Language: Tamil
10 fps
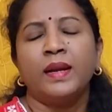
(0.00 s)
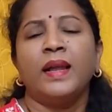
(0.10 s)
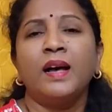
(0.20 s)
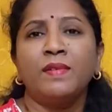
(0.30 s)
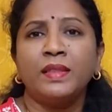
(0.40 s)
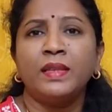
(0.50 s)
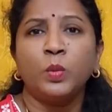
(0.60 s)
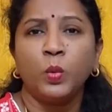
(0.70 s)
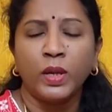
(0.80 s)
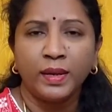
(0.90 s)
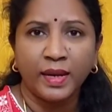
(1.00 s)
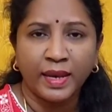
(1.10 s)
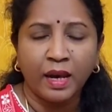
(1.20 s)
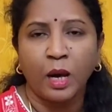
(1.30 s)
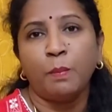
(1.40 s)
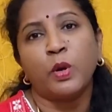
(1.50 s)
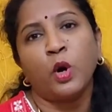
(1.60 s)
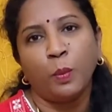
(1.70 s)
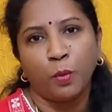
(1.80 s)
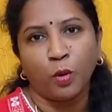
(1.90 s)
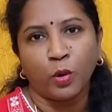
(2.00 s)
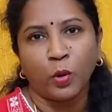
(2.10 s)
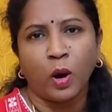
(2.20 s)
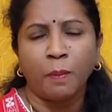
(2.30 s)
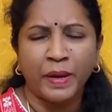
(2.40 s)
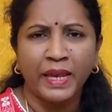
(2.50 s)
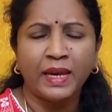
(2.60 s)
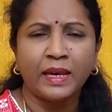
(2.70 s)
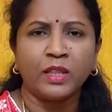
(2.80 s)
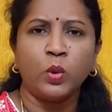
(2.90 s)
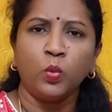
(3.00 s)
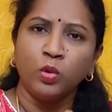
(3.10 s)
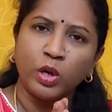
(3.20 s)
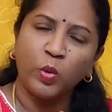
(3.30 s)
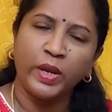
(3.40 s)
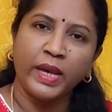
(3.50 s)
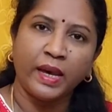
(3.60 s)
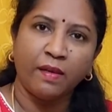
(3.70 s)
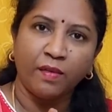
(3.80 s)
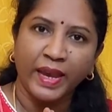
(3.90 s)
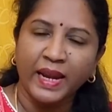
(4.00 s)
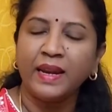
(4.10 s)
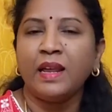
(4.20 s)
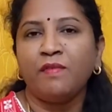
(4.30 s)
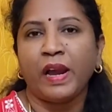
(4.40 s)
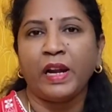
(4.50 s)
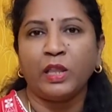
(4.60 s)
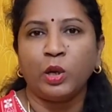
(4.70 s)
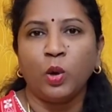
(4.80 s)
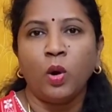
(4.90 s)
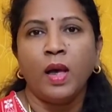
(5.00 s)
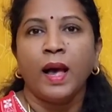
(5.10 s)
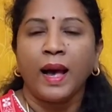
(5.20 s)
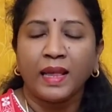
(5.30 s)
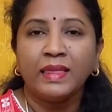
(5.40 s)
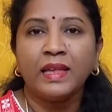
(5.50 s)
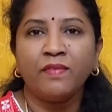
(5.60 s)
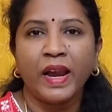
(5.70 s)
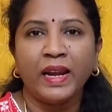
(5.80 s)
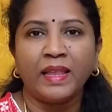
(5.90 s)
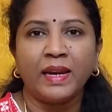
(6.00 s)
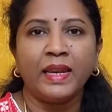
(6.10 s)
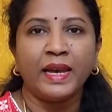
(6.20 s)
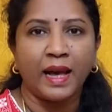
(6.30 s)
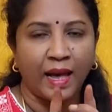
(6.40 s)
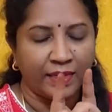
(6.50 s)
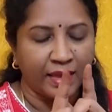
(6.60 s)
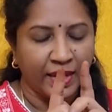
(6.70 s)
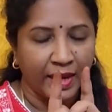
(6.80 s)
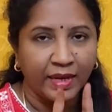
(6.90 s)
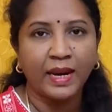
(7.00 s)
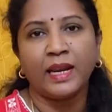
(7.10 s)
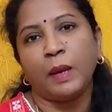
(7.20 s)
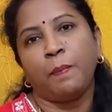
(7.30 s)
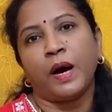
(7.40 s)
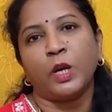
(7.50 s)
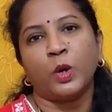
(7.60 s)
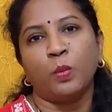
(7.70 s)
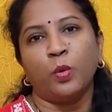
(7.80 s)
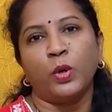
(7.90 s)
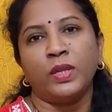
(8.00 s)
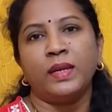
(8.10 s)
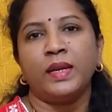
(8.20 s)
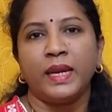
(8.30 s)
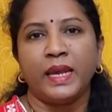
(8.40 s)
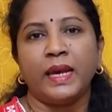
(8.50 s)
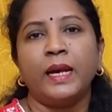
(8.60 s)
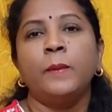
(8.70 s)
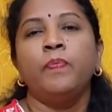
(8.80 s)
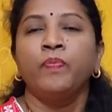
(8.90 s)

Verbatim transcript: நான் வந்து உடனடியாக அப்ராடு போகணும் அப்படிங்கிறது உங்களுடைய என்ன வேண்டுதலோ அந்த வேண்டுதலை நீங்கள் அந்த எண்களை பார்க்கும் பொழுது நீங்கள்